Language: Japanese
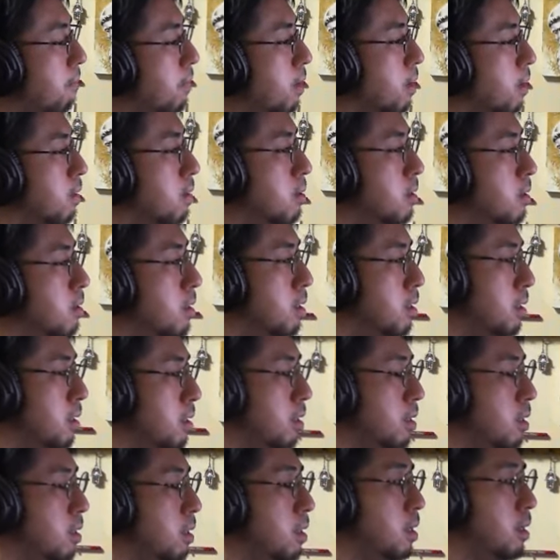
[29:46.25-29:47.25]
リスナー隠
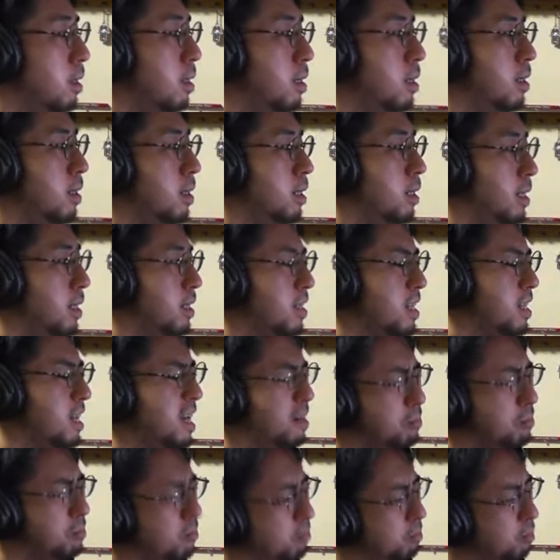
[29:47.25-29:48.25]
し撮りしたら多分裁
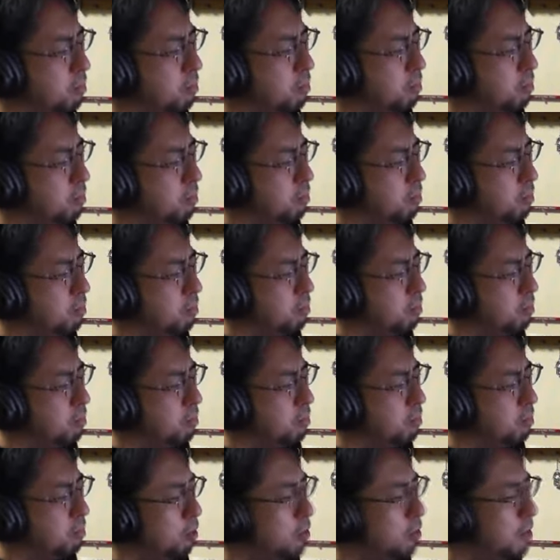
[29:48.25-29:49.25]
判で負けるよ。
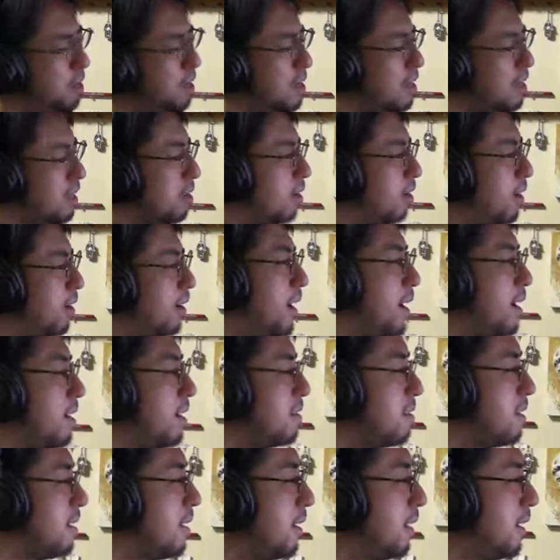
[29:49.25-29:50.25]
うん。
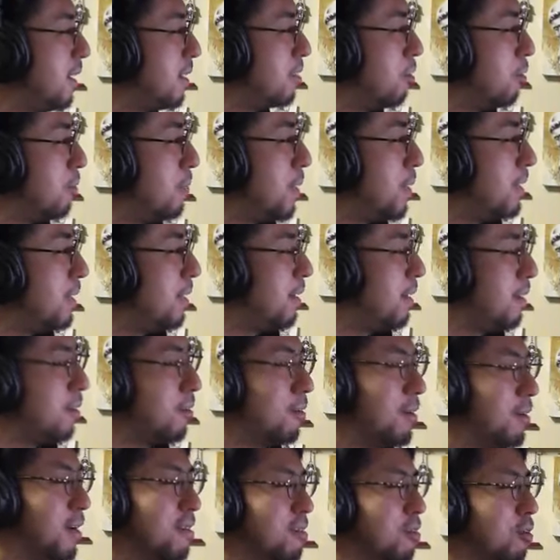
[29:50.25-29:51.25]
撮影禁止だ
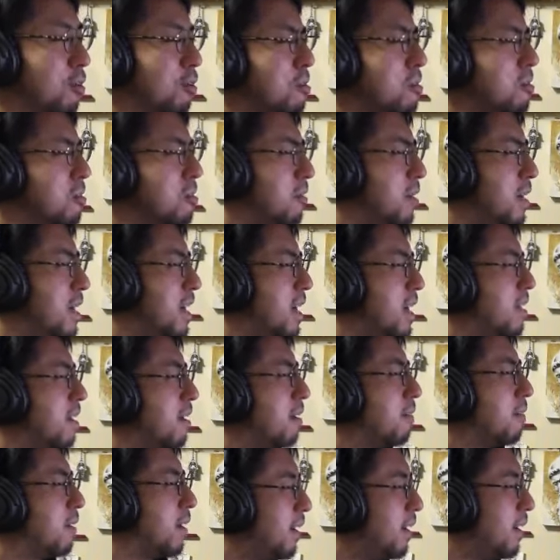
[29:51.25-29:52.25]
から。う
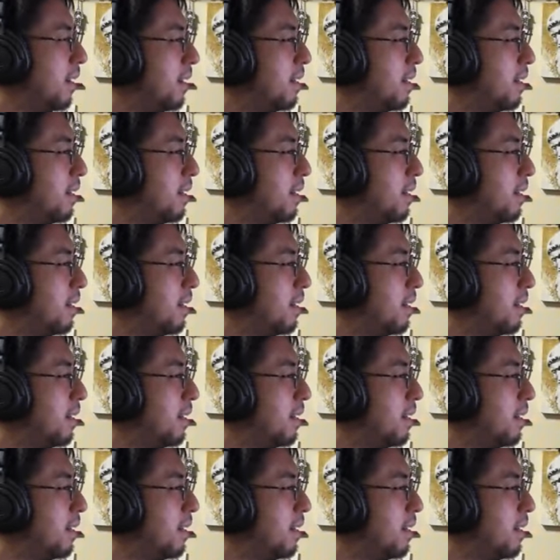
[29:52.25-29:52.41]
ん。